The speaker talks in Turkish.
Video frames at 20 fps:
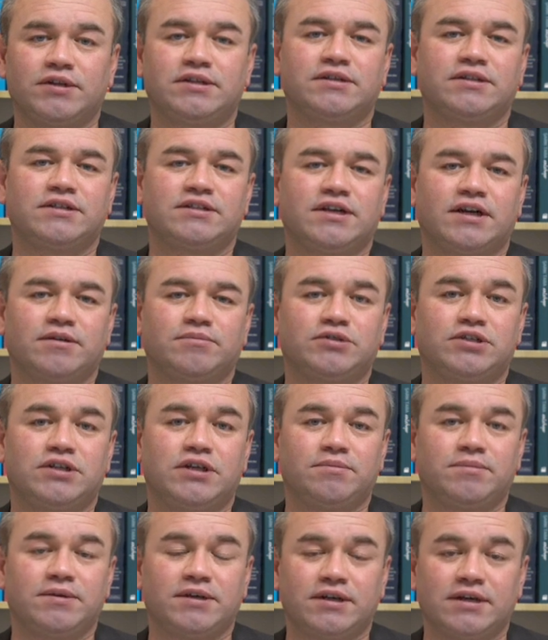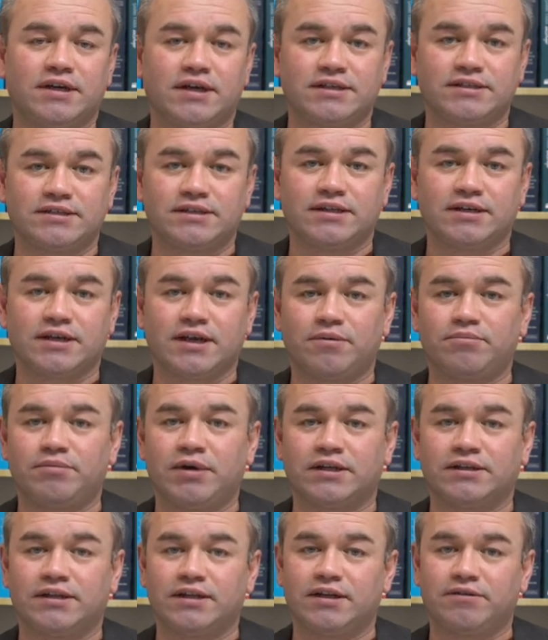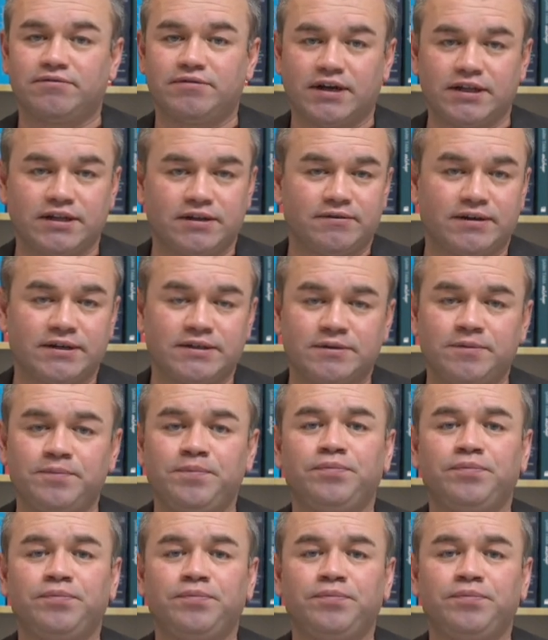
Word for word: atılacakmış gibi hazırlık yapmakta da fayda var.